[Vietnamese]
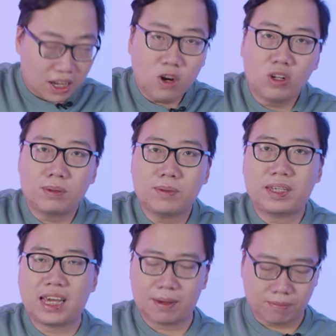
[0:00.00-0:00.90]
Hello 500
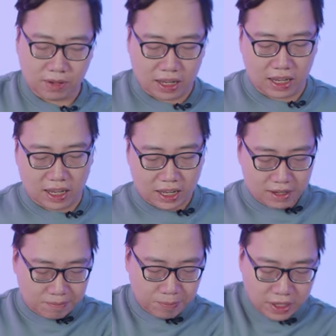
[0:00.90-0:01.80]
anh em và
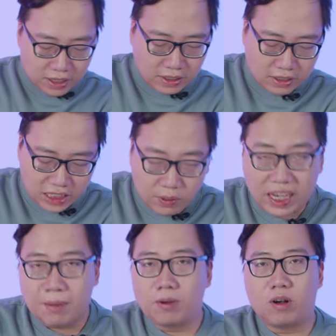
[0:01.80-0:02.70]
rất nhiều anh
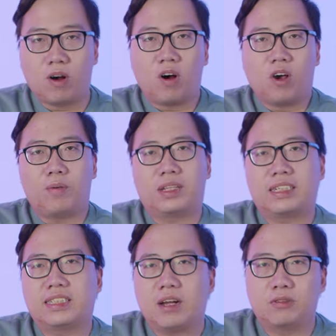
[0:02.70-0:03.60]
em có hỏi là
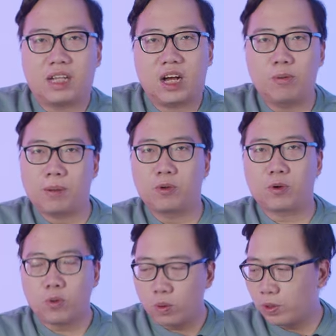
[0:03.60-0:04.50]
tại sao chúng ta không làm đồ
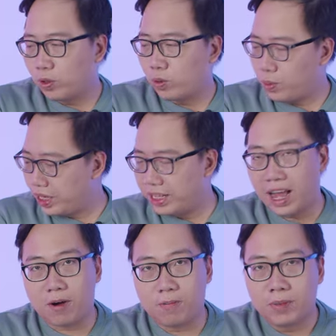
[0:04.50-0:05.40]
cũ và đồ cũ in như
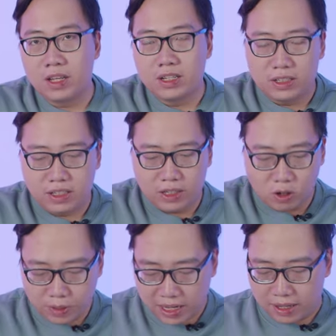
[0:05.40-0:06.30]
nào thì
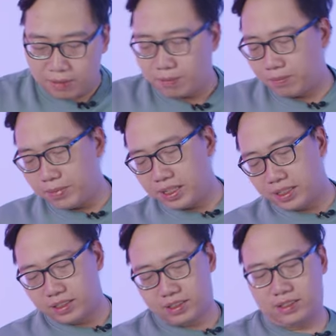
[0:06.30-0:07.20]
hôm nay
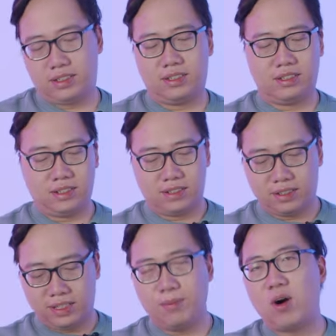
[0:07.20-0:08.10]
mình ờ,
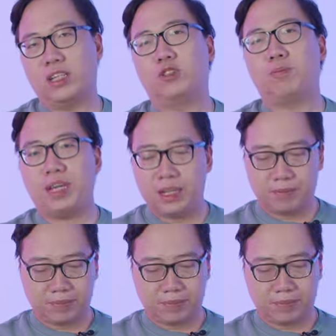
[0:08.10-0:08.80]
đi mua hàng Shopee